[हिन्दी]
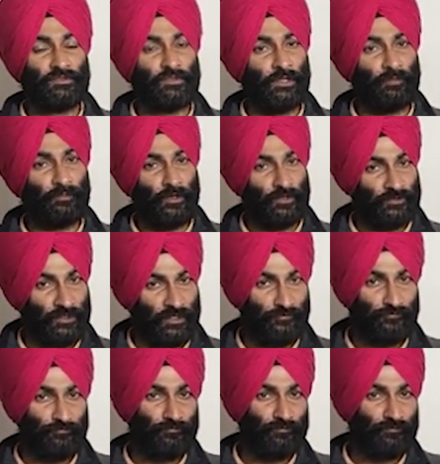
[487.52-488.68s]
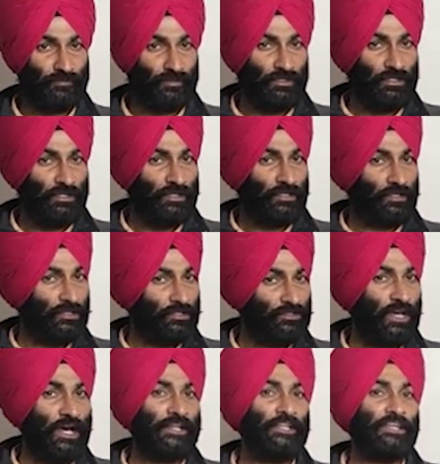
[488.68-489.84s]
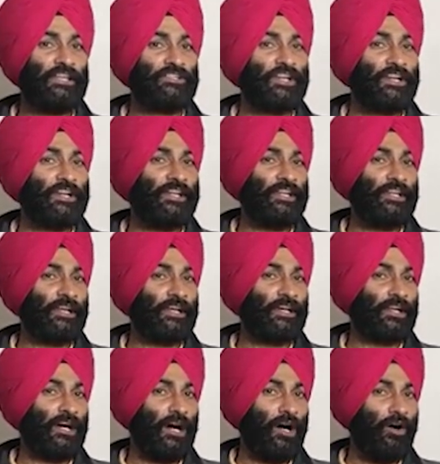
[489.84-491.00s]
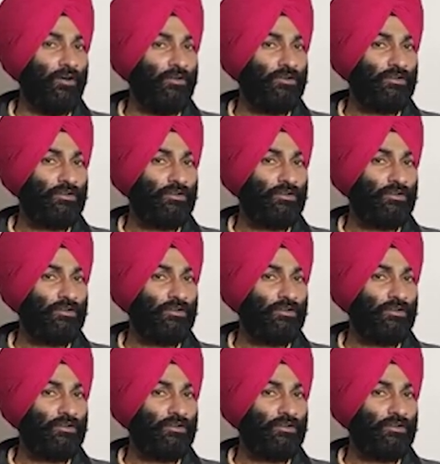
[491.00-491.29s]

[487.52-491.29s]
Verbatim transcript: सिर्फ और सिर्फ किसानी के झंडे लेकर आओ